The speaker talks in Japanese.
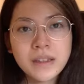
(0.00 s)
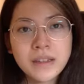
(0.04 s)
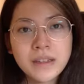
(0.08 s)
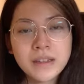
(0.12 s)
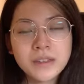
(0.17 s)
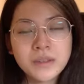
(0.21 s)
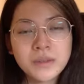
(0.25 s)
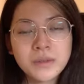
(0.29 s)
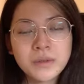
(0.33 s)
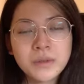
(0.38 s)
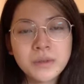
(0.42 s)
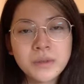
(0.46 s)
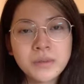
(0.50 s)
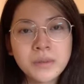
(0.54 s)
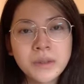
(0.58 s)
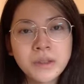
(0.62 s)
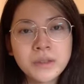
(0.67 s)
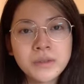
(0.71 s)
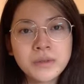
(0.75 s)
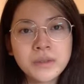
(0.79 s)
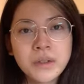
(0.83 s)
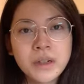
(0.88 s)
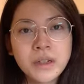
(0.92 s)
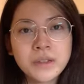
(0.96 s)
その居場
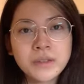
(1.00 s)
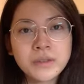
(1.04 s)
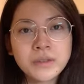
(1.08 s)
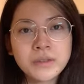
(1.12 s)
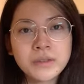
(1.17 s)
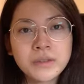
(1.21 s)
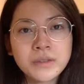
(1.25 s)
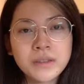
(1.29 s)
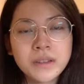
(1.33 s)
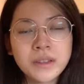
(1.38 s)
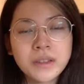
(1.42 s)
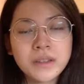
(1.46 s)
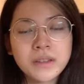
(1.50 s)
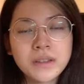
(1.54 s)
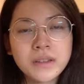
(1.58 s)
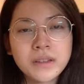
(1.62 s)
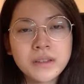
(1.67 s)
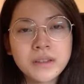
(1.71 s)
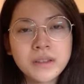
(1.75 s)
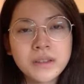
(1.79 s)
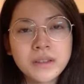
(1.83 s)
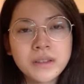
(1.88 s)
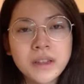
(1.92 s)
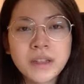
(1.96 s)
所がちょっとな
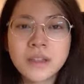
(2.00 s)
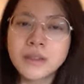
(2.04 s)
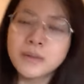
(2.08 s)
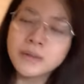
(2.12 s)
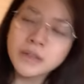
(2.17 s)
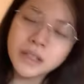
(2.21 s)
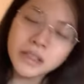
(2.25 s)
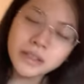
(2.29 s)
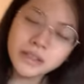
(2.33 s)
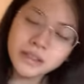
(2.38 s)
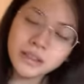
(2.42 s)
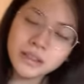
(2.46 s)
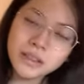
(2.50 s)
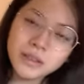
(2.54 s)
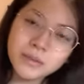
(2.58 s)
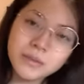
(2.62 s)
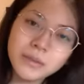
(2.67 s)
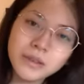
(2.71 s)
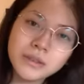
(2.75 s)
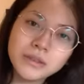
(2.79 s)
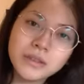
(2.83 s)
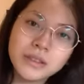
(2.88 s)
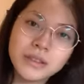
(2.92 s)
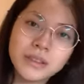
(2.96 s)
くなってし
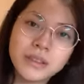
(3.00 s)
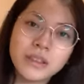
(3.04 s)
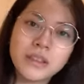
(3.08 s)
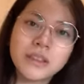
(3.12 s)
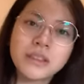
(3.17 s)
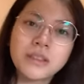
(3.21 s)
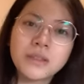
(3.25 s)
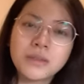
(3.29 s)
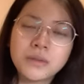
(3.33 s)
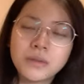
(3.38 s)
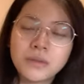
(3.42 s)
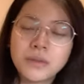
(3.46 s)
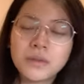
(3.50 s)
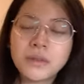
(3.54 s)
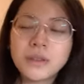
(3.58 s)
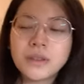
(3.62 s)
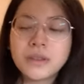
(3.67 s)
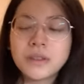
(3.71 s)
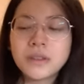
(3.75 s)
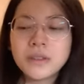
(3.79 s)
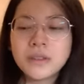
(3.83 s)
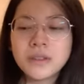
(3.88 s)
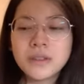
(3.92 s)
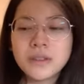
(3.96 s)
まうじゃないけどっ
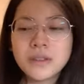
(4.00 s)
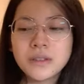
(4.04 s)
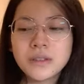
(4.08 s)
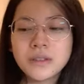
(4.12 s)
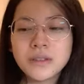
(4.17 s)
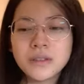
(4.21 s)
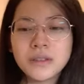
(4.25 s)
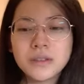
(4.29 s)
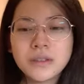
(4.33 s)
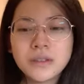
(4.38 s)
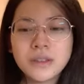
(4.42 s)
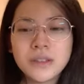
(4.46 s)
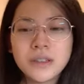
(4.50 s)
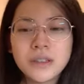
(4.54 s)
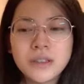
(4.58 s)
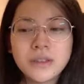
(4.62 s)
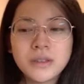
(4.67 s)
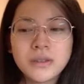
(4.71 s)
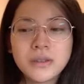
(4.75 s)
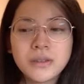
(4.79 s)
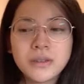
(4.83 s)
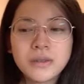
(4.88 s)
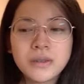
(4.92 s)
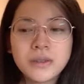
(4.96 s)
て
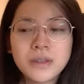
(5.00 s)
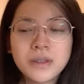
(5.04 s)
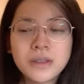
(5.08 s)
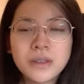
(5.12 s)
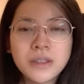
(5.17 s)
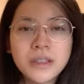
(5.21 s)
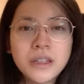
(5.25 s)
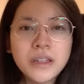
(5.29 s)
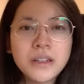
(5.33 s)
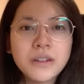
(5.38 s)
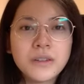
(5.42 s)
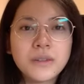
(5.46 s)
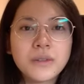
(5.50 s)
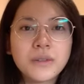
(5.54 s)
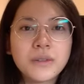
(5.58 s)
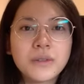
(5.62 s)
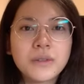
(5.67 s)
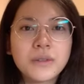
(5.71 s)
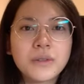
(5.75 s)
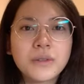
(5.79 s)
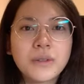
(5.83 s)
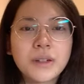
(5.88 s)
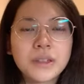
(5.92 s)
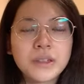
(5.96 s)
いうのが結構。
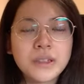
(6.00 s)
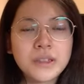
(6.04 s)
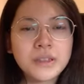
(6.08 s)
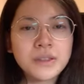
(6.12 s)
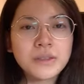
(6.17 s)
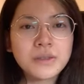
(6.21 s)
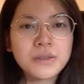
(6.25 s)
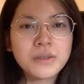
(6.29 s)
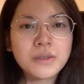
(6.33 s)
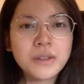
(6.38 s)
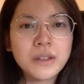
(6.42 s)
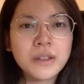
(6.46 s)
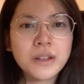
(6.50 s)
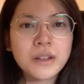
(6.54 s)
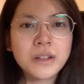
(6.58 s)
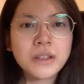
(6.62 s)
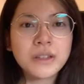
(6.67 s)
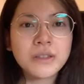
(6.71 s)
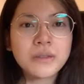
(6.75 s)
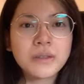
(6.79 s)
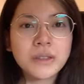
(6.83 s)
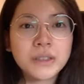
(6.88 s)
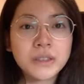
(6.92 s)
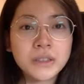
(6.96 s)
構私の中
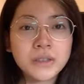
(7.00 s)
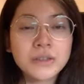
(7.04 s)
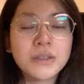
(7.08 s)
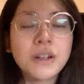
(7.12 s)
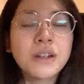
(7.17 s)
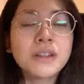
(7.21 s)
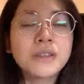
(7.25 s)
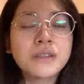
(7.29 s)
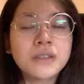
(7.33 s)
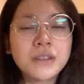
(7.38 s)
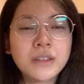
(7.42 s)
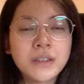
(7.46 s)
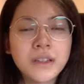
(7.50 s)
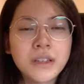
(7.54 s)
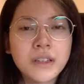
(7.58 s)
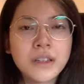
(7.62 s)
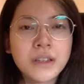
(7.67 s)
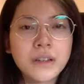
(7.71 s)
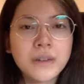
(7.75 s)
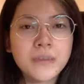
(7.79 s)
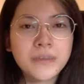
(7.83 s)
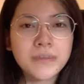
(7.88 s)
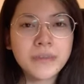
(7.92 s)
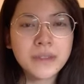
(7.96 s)
では辛く
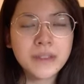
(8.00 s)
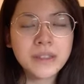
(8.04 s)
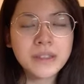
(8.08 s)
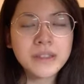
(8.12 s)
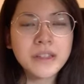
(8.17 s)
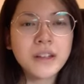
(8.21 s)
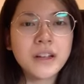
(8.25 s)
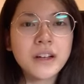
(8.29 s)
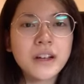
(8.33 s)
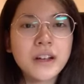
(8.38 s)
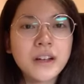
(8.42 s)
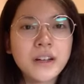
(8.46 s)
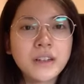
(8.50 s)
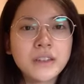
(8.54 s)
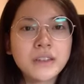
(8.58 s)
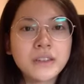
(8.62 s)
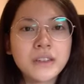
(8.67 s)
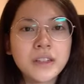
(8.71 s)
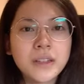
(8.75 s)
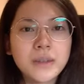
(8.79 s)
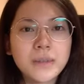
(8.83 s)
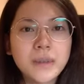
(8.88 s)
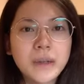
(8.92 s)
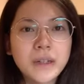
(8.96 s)
て下かん
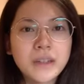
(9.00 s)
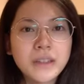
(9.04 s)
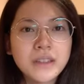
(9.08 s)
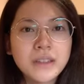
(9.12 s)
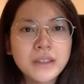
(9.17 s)
だ今